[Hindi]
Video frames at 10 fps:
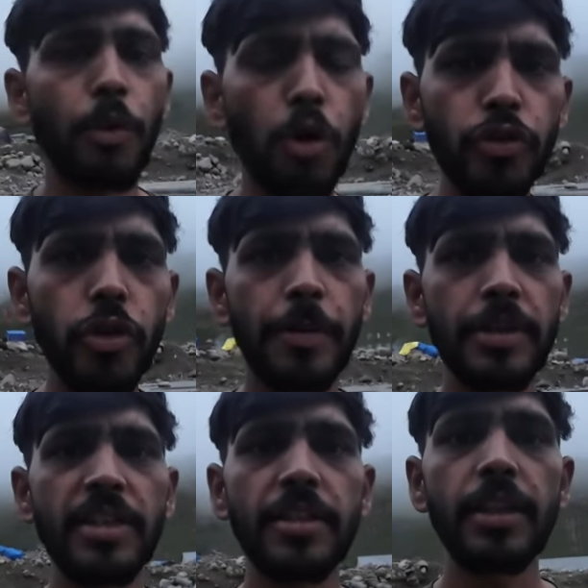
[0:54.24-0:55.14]
बहुत
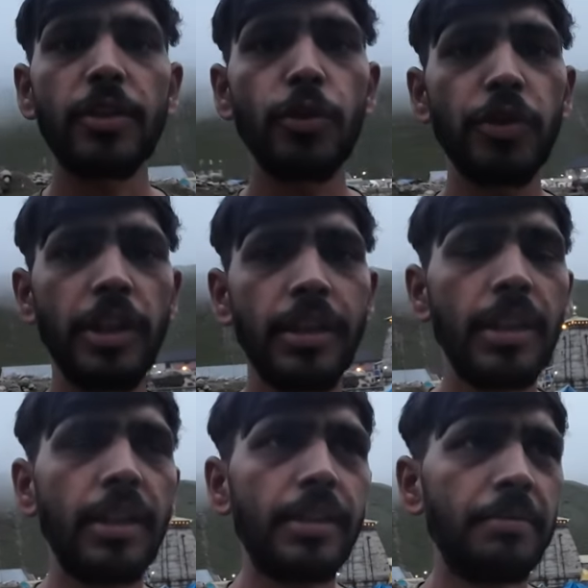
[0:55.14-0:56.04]
ज़बरदस्त है क्योंकि
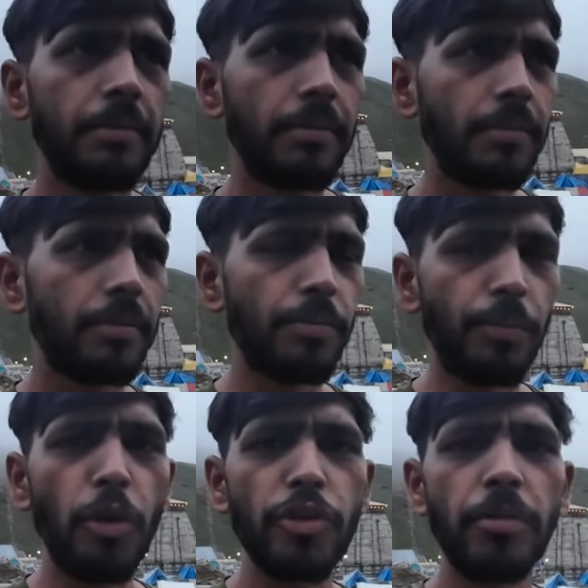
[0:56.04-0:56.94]

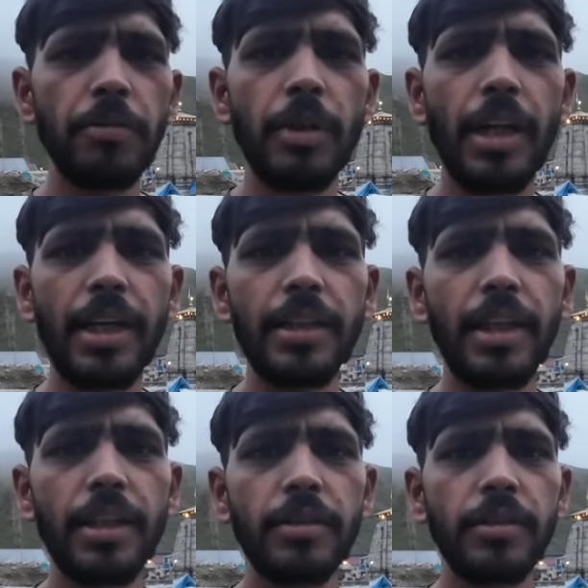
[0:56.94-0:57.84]
मौसम
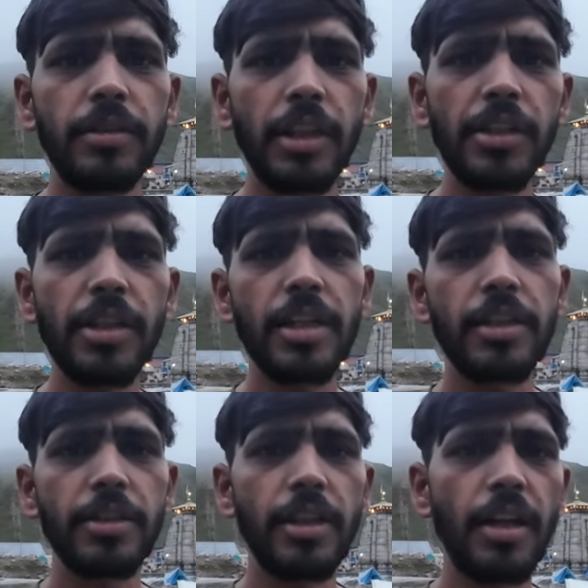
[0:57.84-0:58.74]
लगातार तीन चार
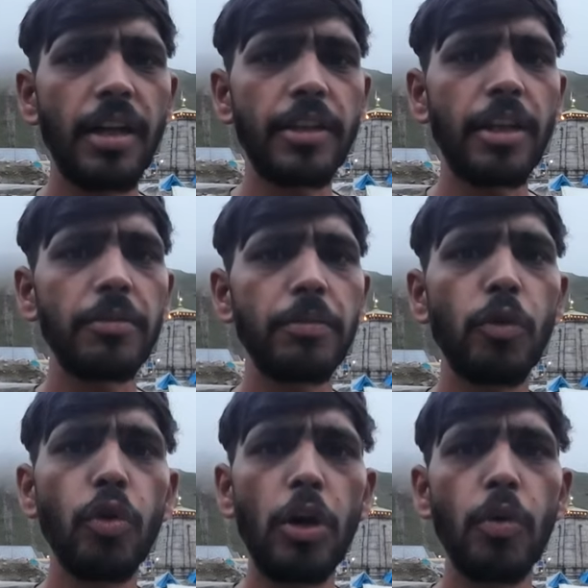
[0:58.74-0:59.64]
दिन से लगातार
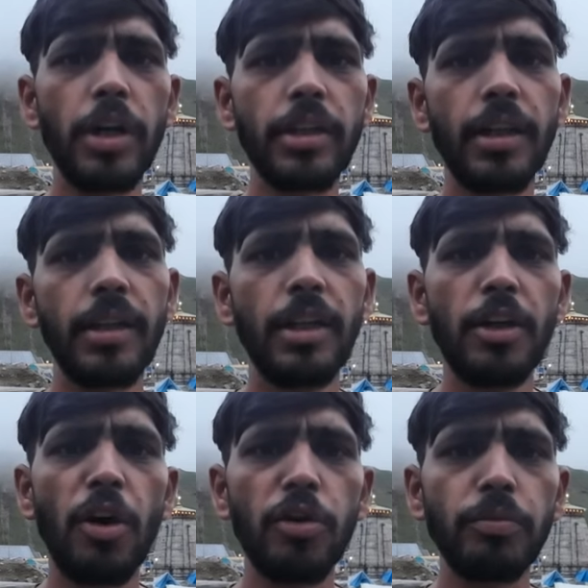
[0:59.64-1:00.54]
खुला हुआ था
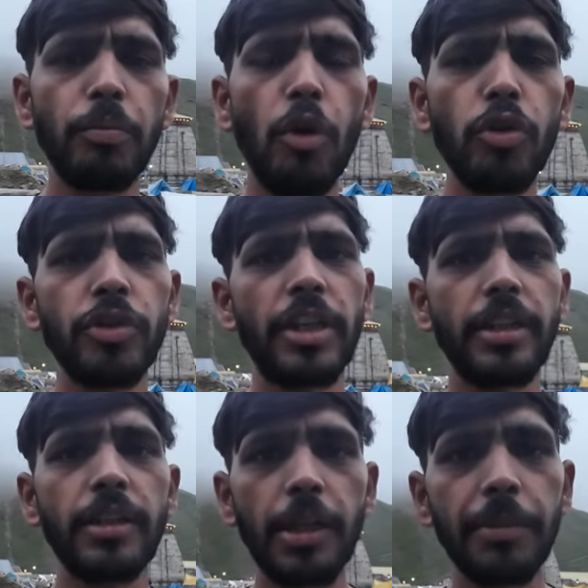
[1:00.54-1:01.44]
और बहुत ज़्यादा
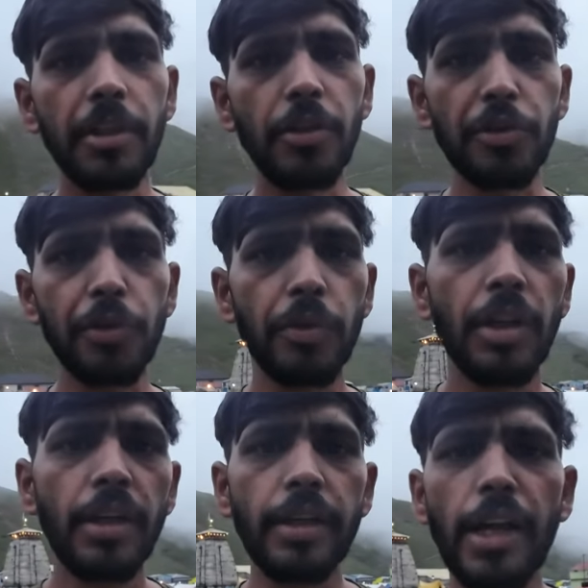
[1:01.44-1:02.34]
गर्मी थी दोस्तों
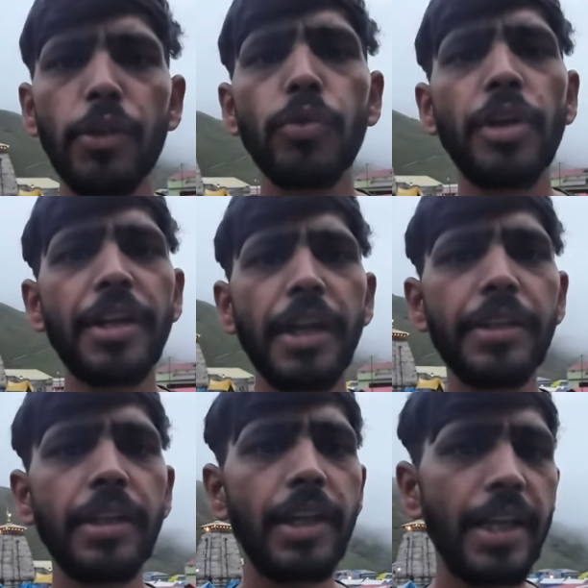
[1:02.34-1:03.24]
रात को ठंड नहीं
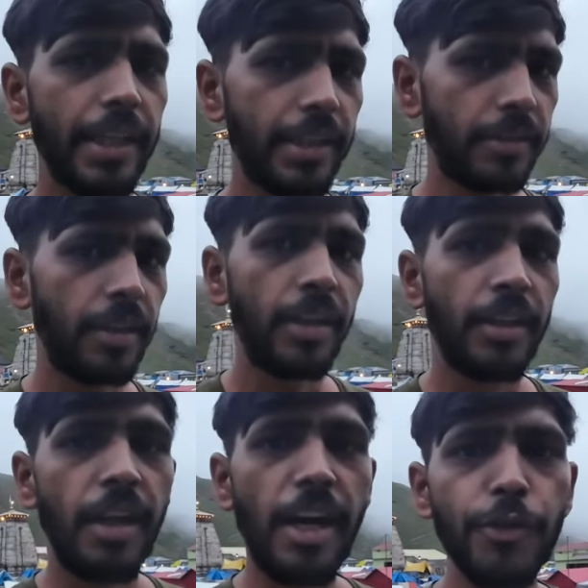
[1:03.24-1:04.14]
थी लेकिन
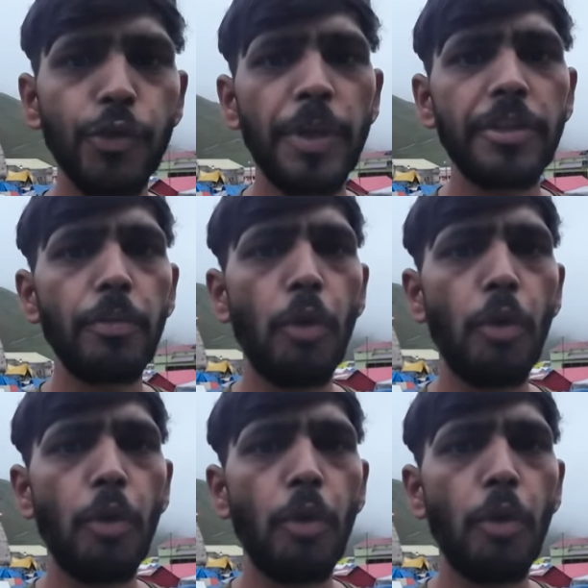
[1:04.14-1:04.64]
आज सुबह से